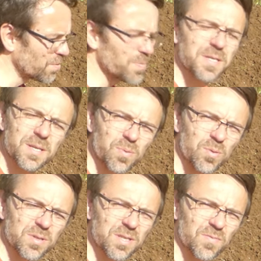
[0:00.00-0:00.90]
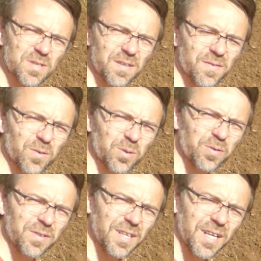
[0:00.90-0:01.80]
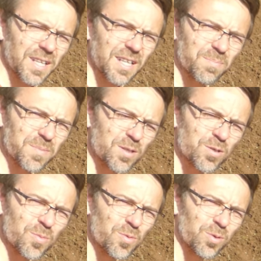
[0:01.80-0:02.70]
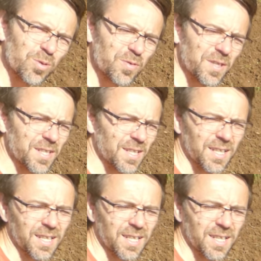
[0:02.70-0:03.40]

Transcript: vous passez plus, vous allez vous retrouver avec de la petite semoule toute fine